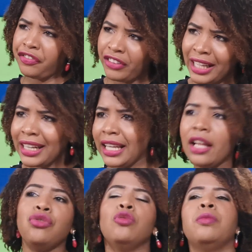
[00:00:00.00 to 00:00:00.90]

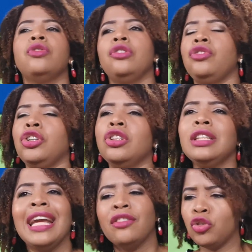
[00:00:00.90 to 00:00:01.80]
férrea su
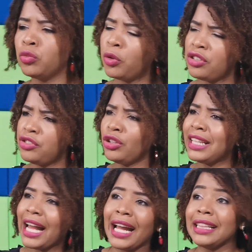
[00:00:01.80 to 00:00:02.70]
posición, su
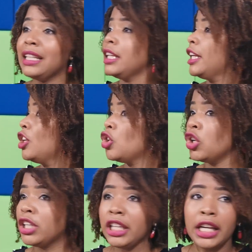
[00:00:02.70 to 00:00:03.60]
posición tajante de que
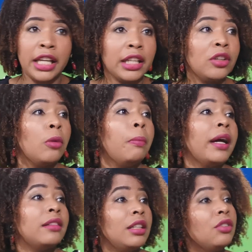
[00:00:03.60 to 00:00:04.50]
no quieren
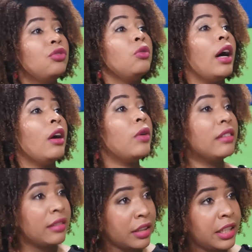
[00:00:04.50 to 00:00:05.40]
compartir su
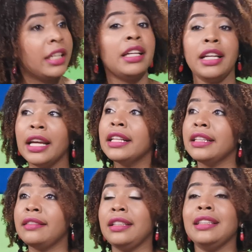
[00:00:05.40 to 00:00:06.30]
agua, si se quiere
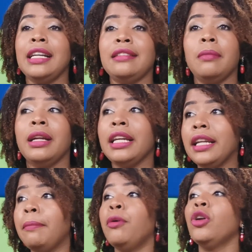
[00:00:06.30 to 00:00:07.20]
decir de esa
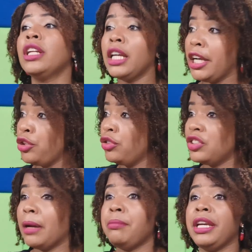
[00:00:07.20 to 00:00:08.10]
manera, porque ellos
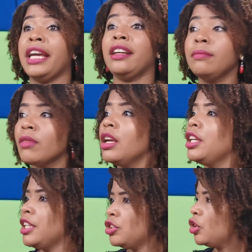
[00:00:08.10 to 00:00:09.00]
están bien
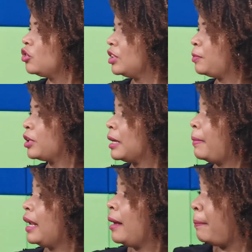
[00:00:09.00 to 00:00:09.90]
y entonces, porque
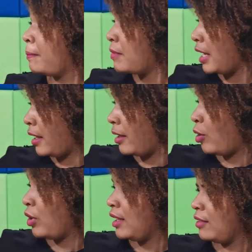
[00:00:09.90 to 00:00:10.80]
para,
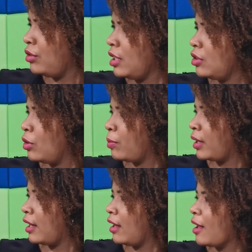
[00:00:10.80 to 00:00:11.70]
eh, ¿cómo que dicen dicho?
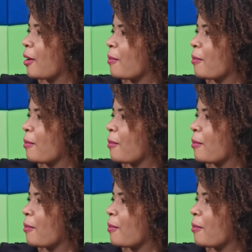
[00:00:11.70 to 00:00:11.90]
Para,